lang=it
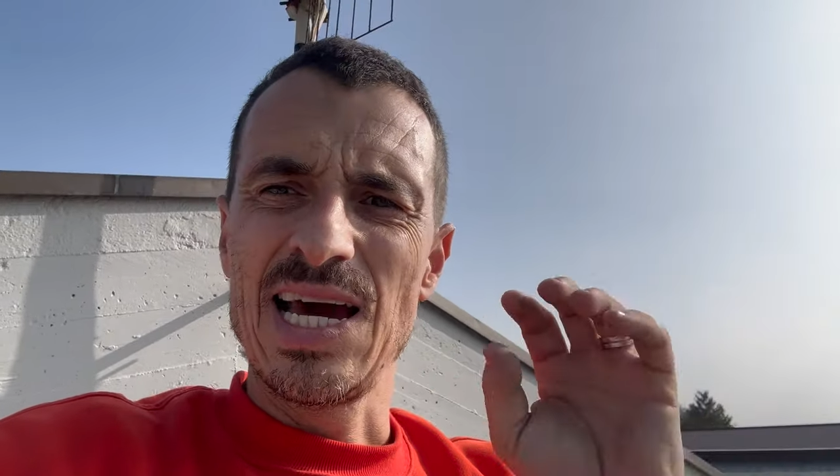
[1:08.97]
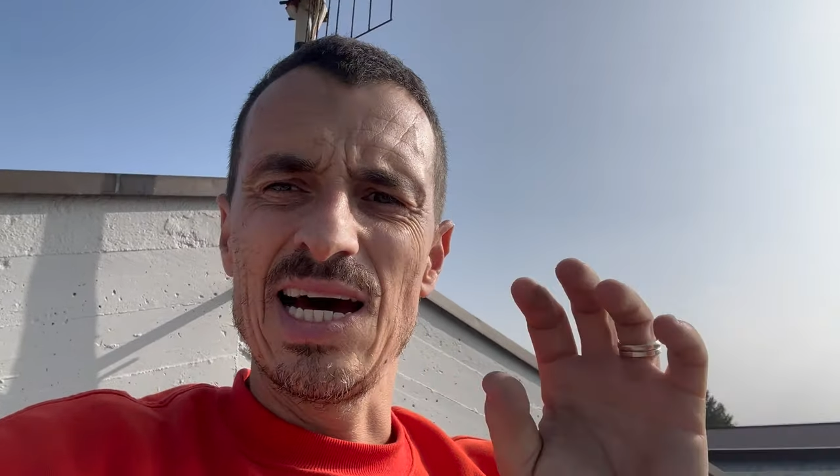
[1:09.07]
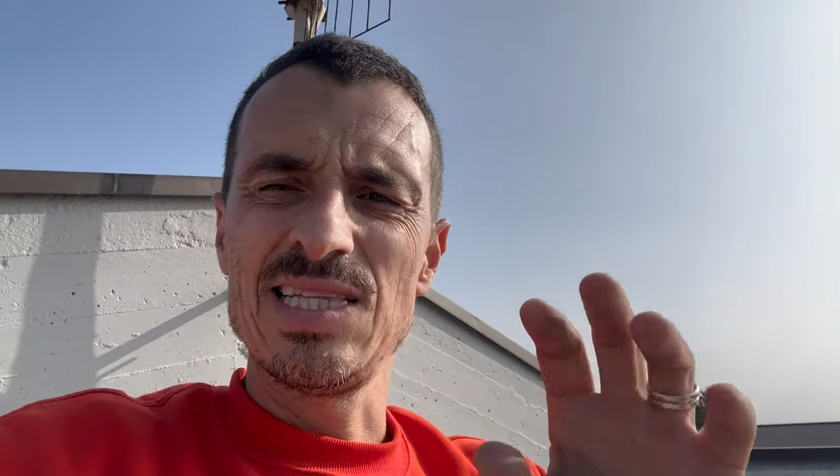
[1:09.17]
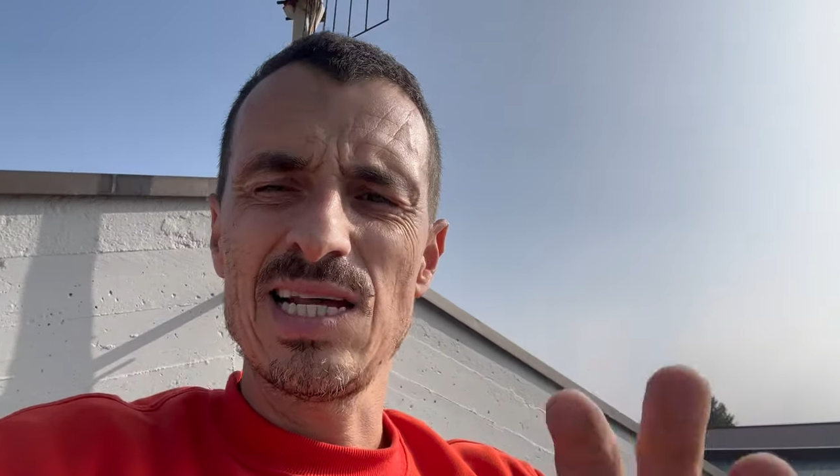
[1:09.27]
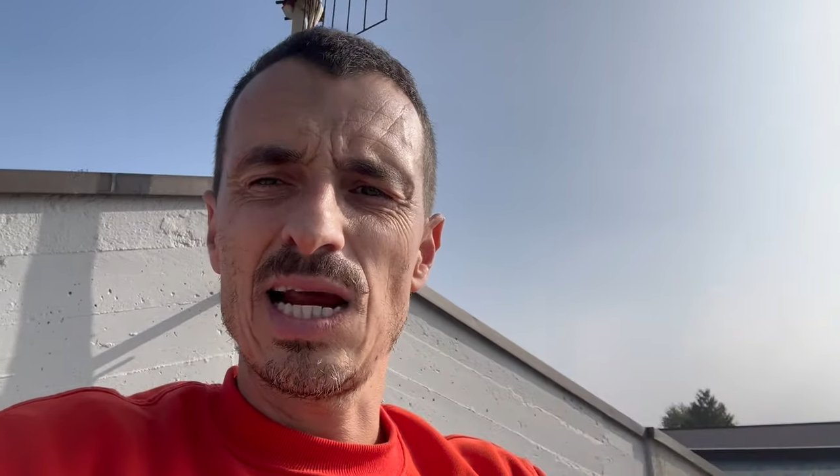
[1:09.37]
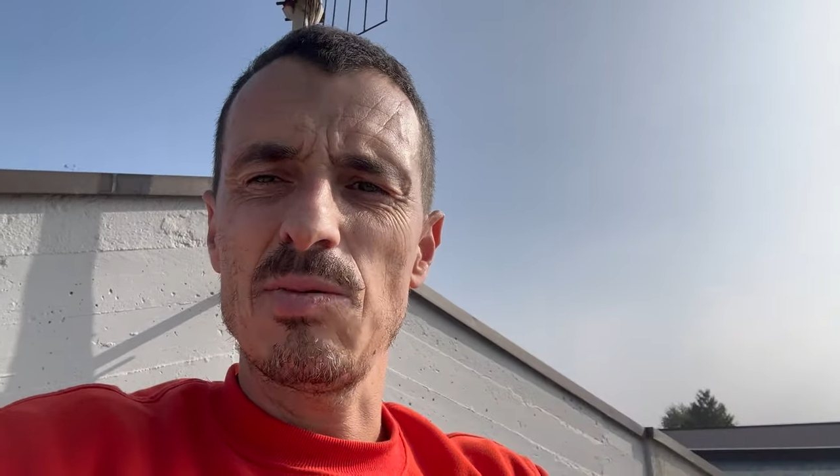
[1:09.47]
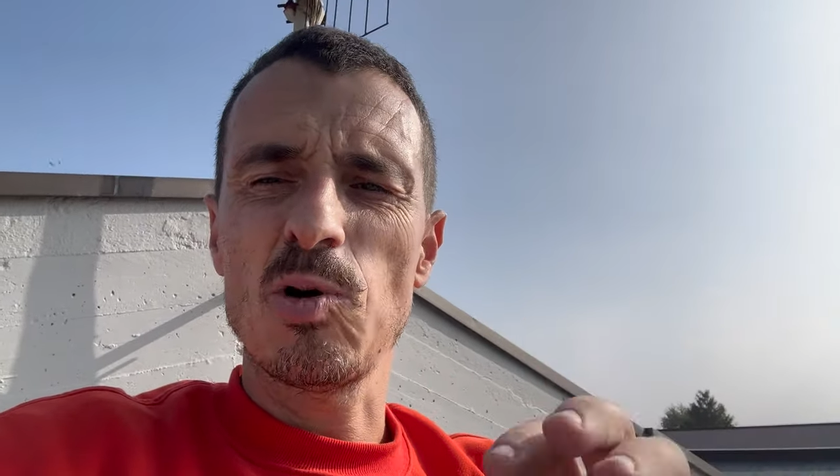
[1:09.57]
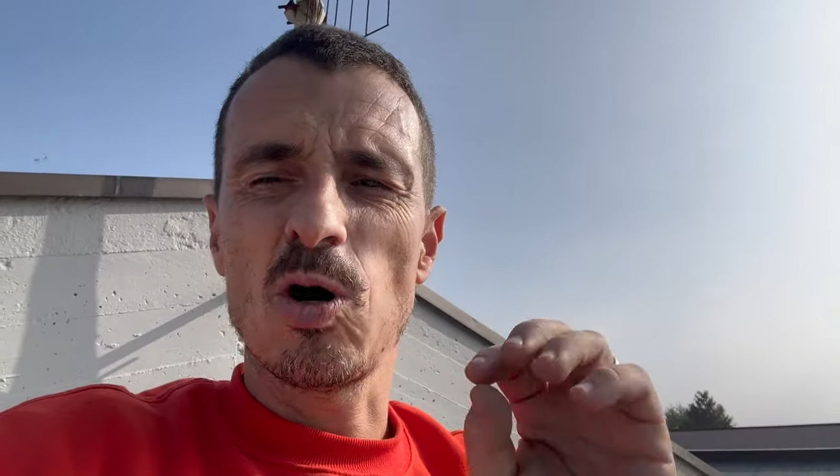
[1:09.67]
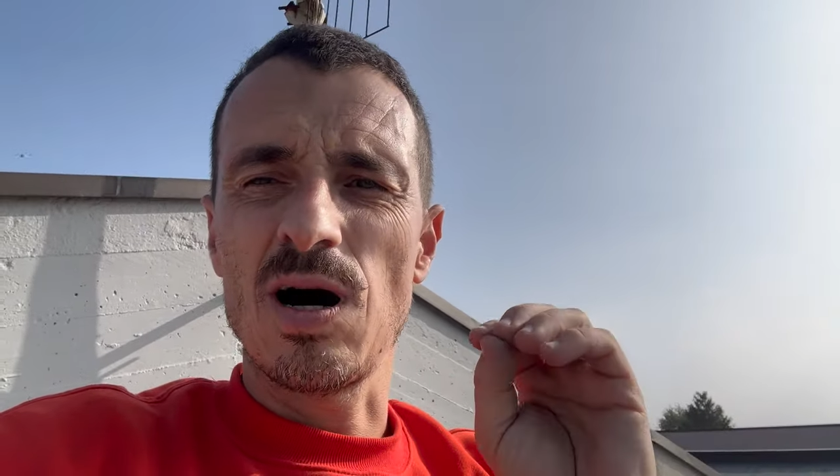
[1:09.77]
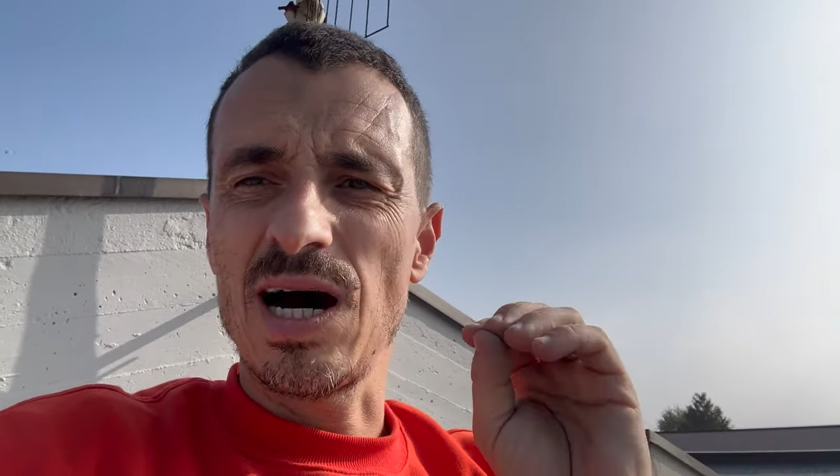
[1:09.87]
che
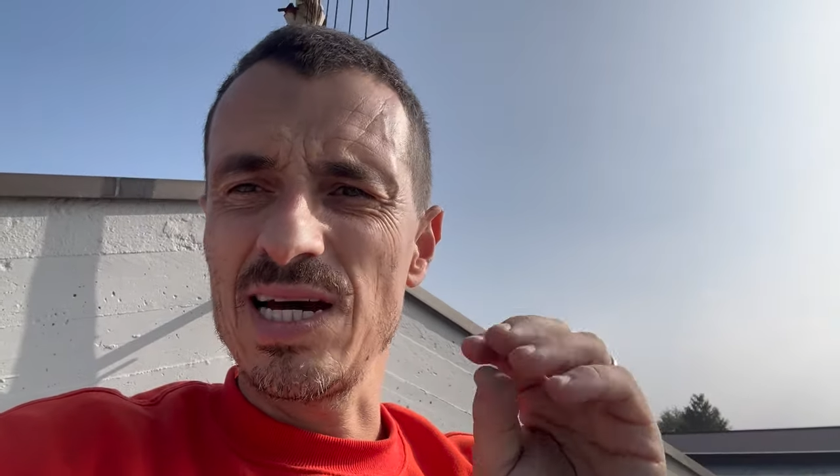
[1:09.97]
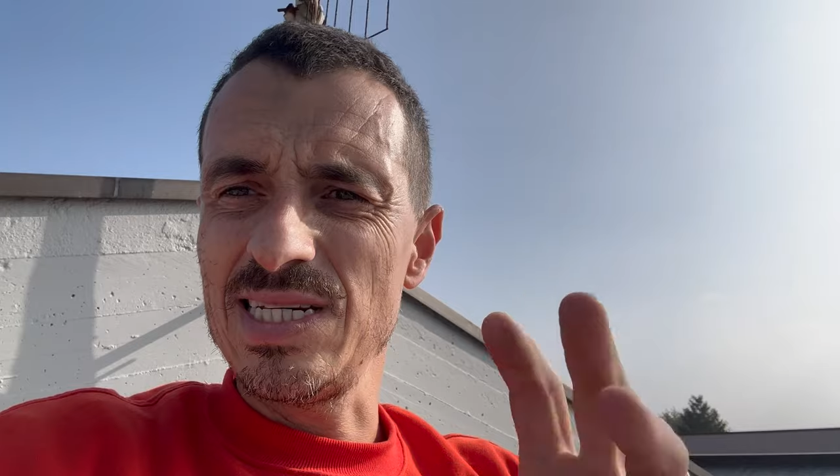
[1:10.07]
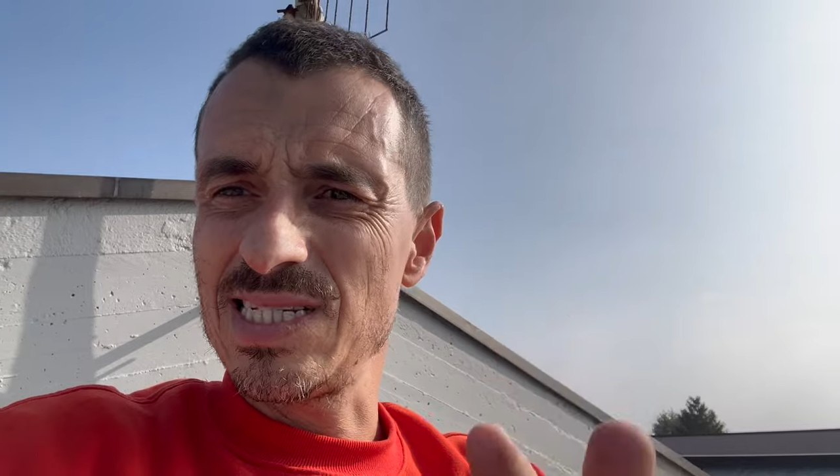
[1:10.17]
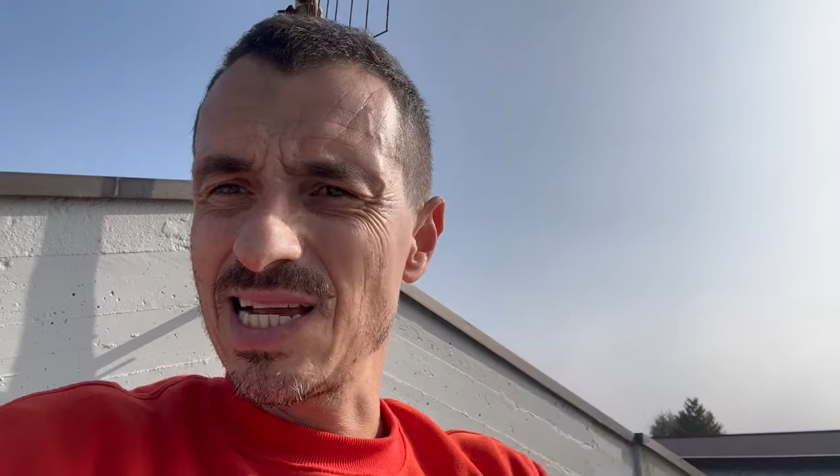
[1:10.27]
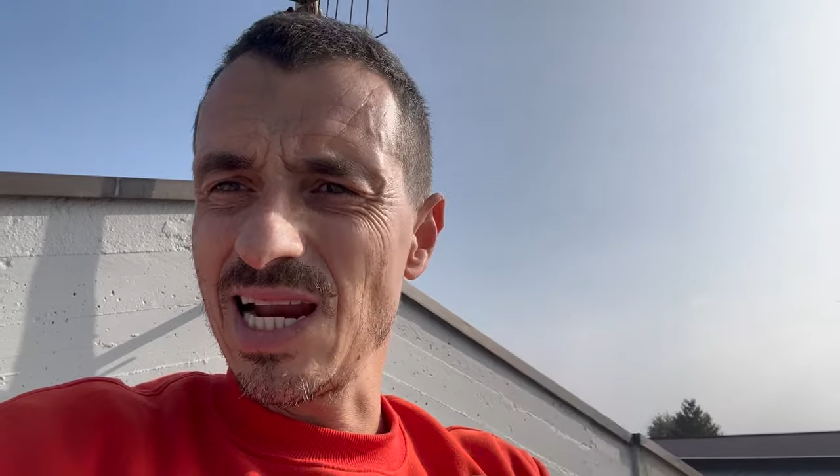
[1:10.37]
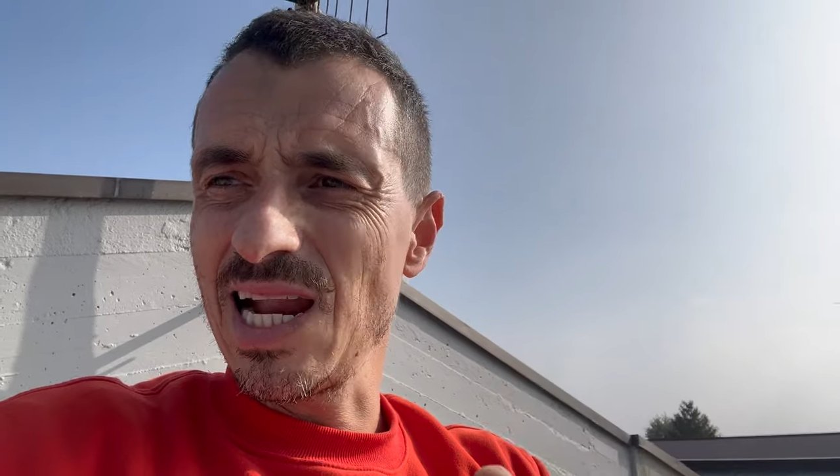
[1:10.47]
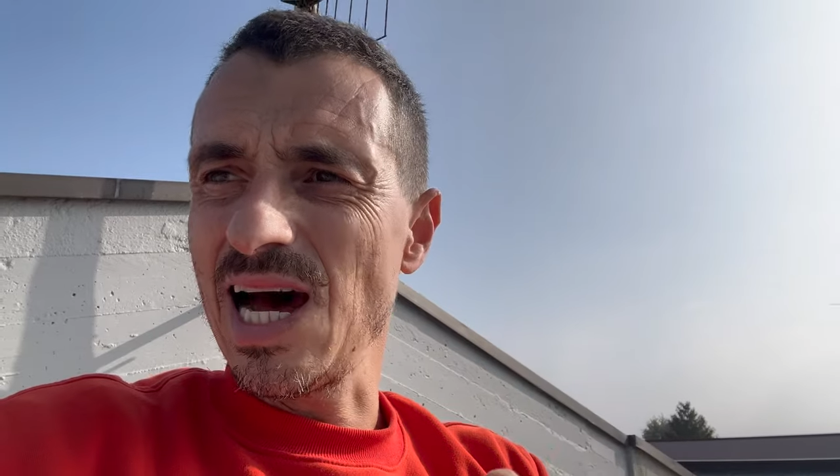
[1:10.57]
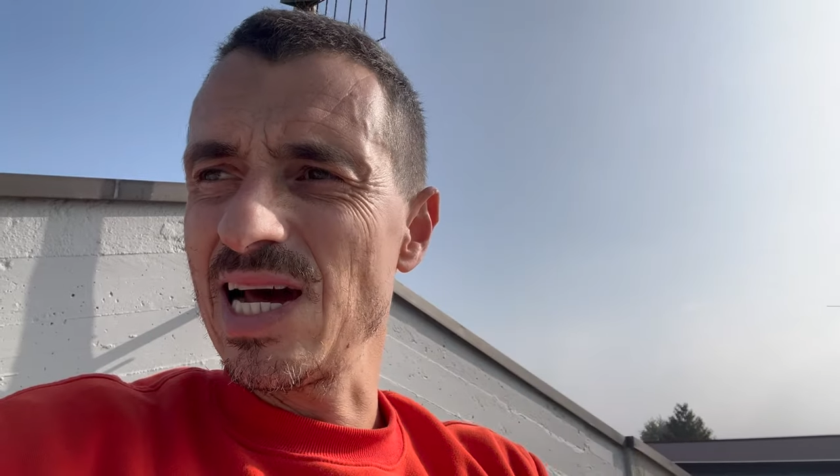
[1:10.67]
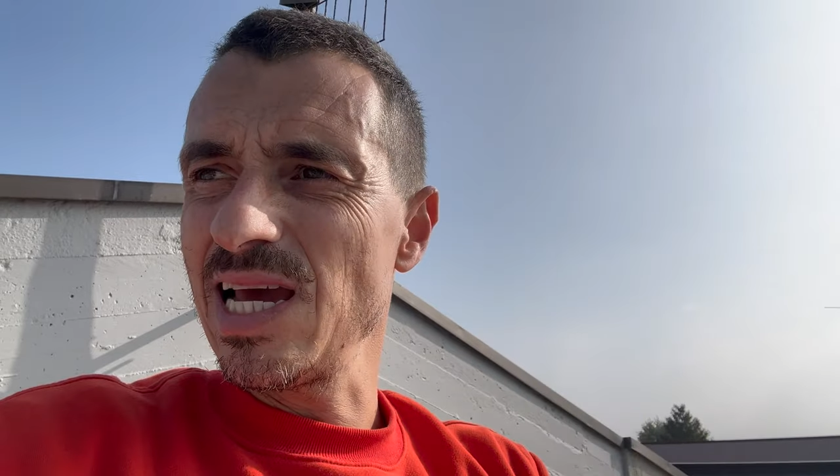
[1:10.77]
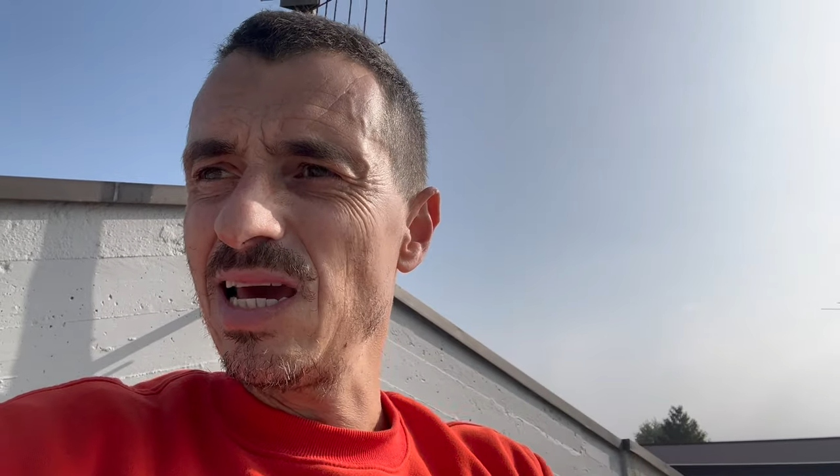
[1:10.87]
andremo a
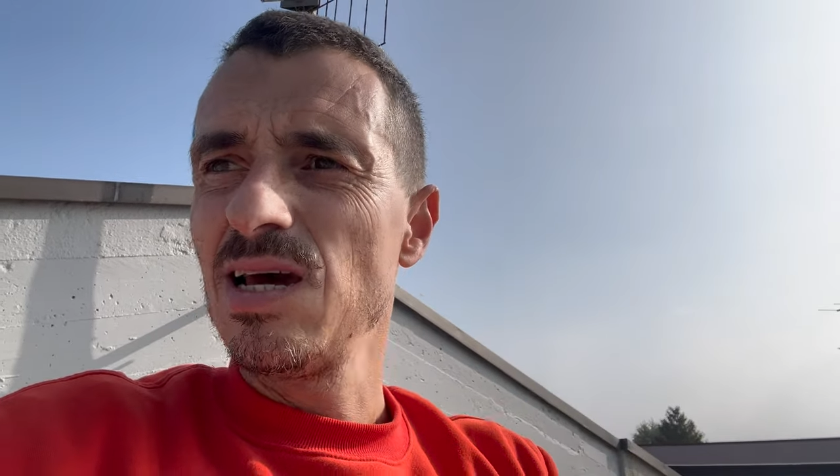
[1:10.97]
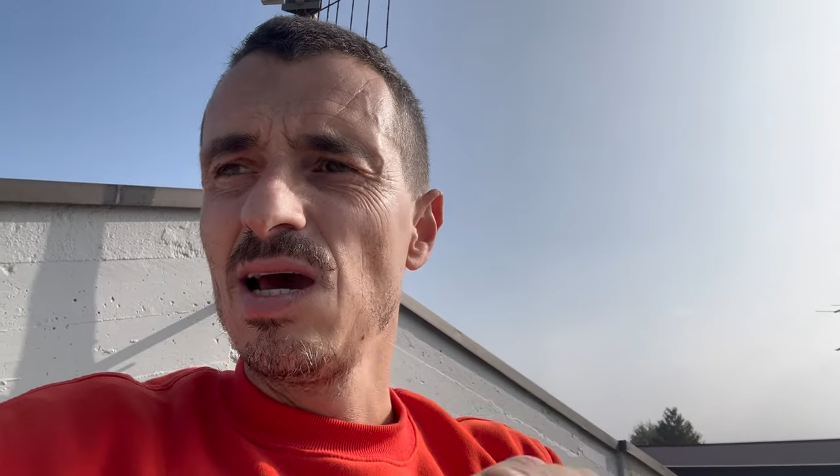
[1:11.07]
installare,